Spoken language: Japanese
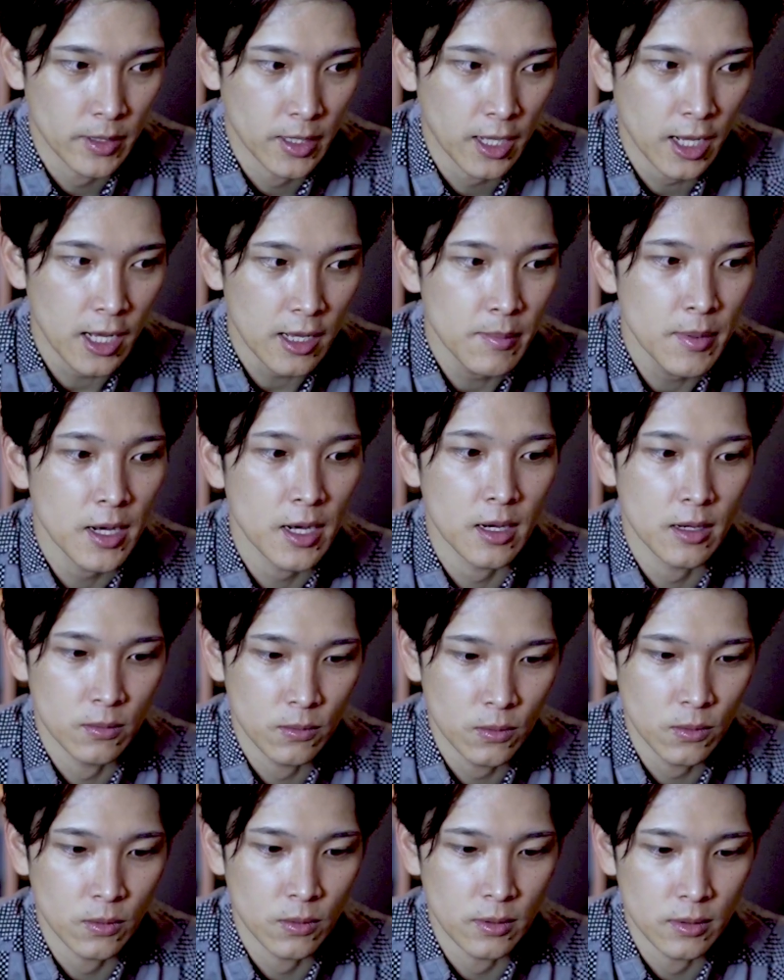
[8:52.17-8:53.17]
カバー
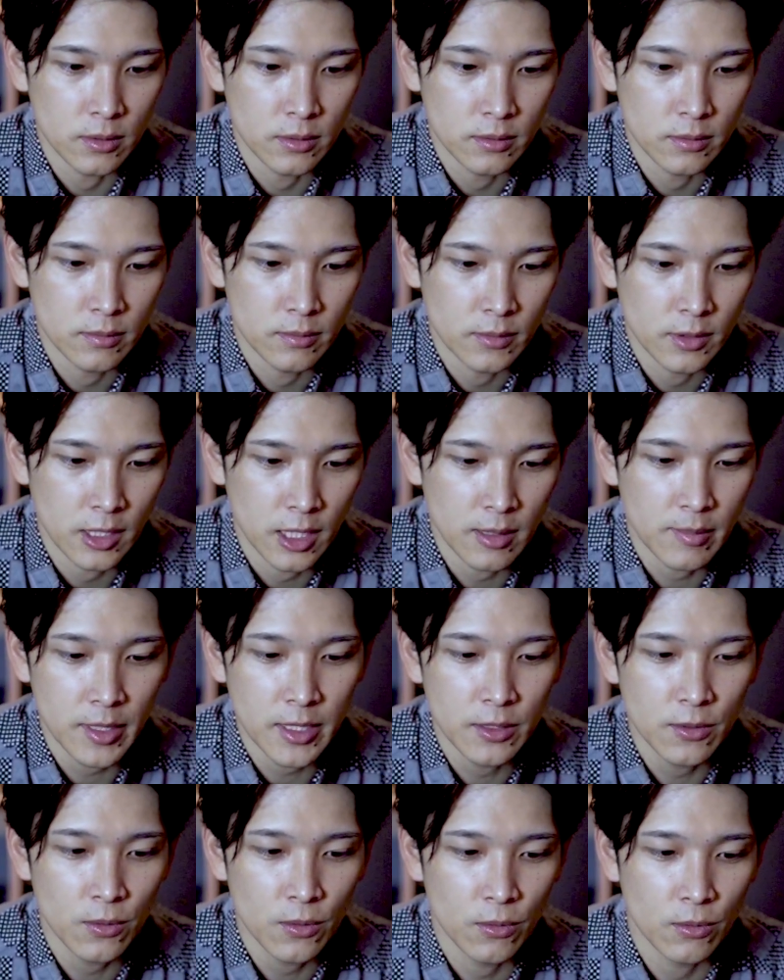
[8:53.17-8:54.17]
をあ
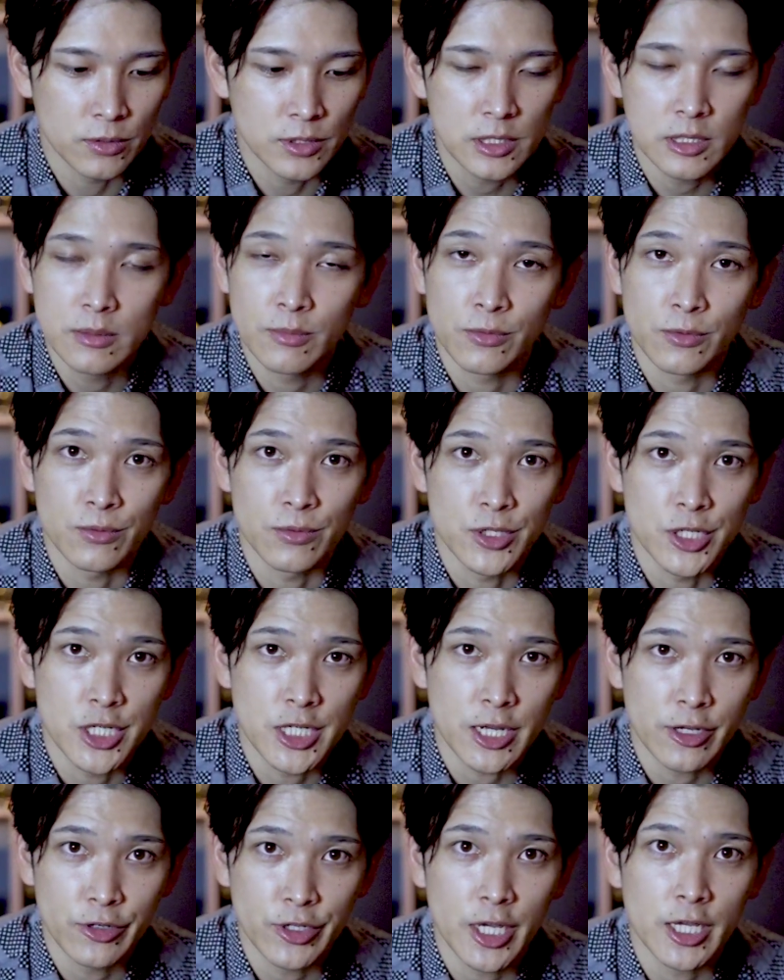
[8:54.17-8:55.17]
まりこうごついものにし
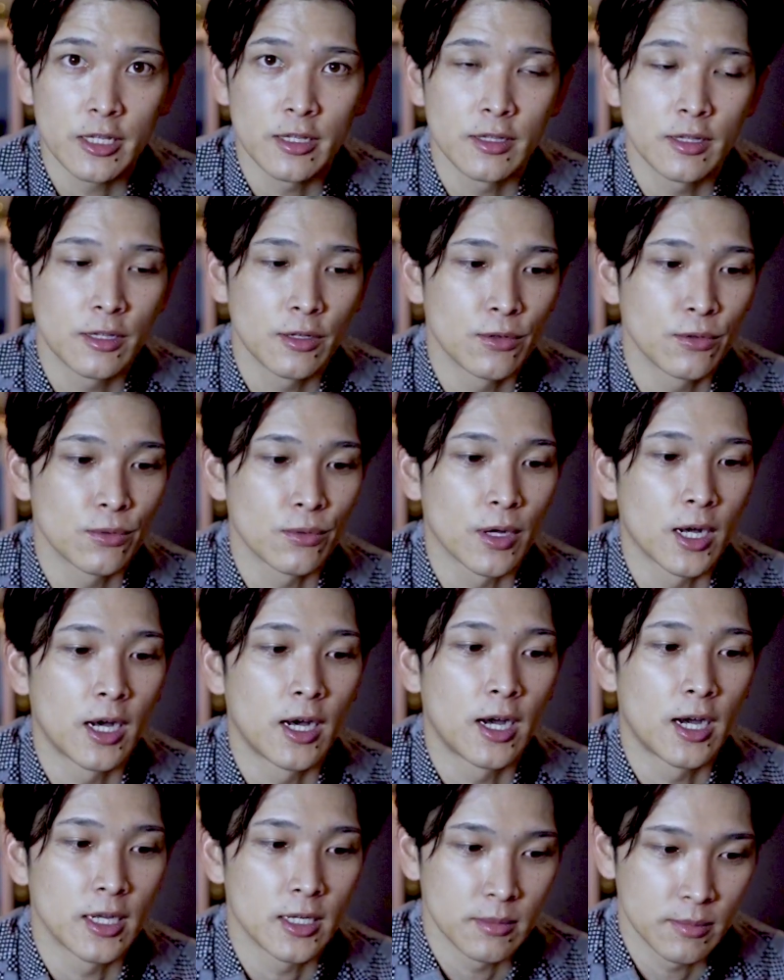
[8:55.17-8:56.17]
たくないっていうの
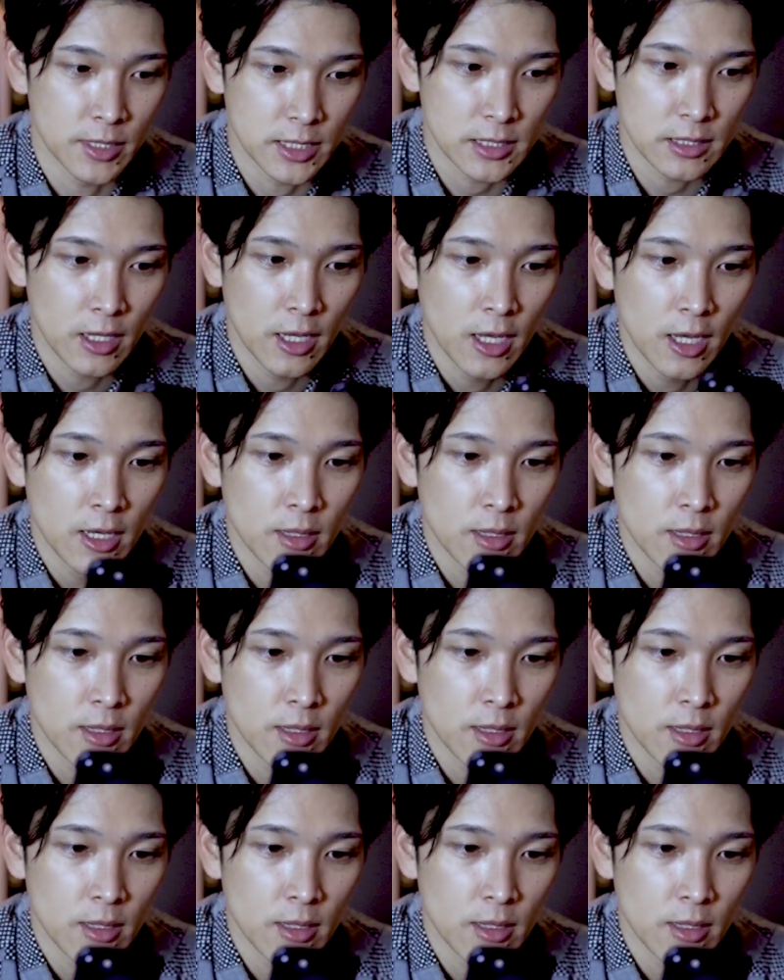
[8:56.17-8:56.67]
があります。